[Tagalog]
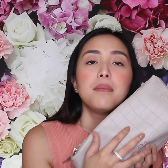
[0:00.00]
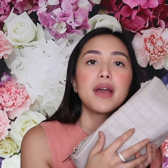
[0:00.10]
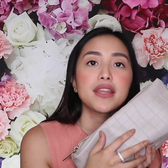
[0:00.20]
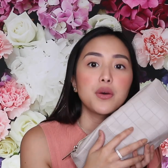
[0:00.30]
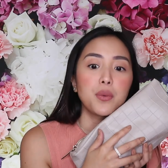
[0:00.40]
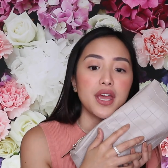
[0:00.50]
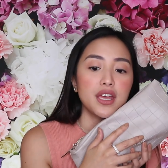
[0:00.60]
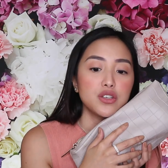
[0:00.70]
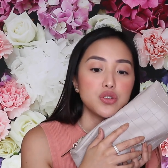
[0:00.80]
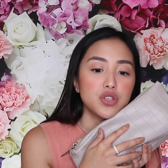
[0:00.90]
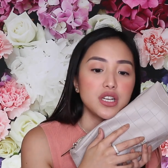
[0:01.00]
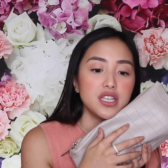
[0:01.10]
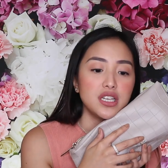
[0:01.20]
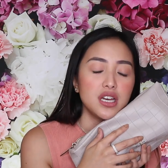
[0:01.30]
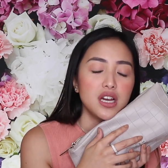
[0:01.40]
By the way,
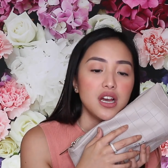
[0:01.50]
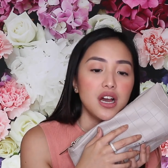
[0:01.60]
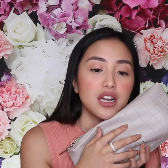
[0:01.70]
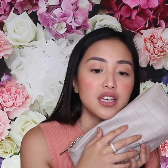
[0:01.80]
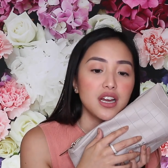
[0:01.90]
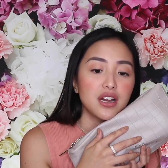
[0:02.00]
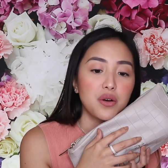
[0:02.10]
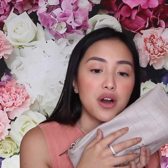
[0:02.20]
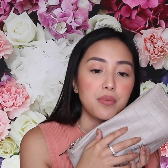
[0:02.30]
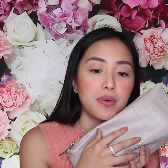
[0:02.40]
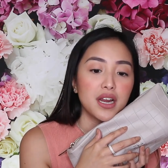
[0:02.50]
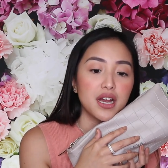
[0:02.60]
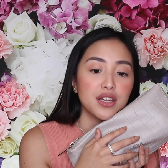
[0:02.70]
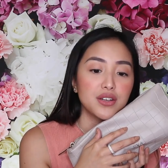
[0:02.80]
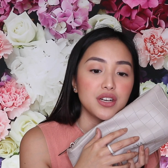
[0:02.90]
usually, ang ginagawa ko pala
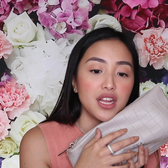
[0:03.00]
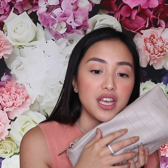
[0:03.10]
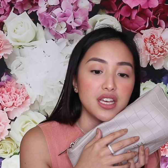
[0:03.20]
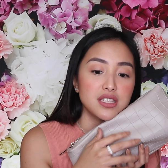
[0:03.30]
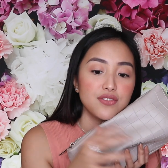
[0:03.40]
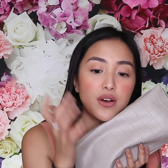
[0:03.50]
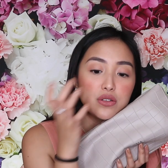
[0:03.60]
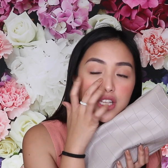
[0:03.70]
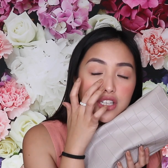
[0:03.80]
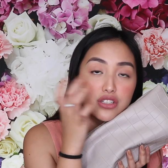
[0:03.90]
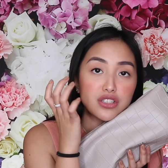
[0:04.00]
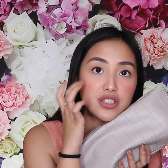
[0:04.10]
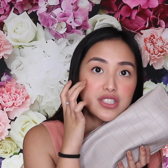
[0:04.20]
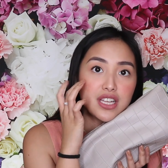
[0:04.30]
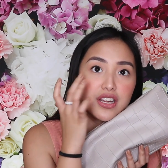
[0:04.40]
ngayon is foundation
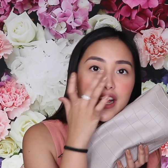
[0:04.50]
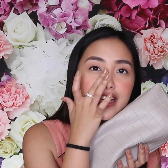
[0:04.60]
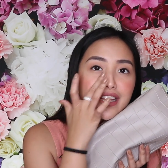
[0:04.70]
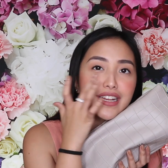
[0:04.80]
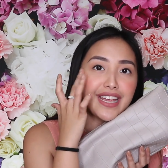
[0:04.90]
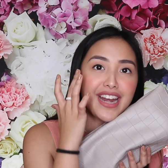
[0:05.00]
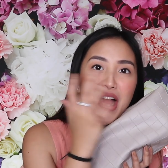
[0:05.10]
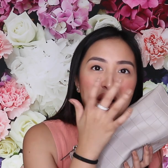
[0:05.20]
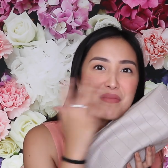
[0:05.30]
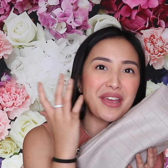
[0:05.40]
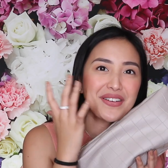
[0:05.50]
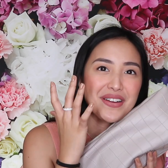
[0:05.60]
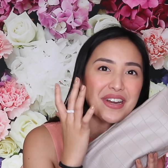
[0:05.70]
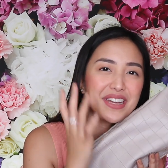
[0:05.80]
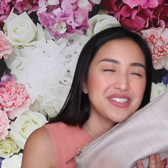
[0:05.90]
concealer and then kinakamay
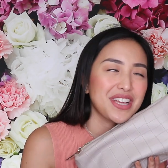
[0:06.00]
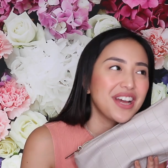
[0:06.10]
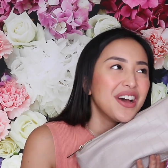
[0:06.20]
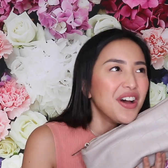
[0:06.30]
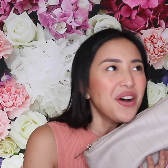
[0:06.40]
ko lang siya.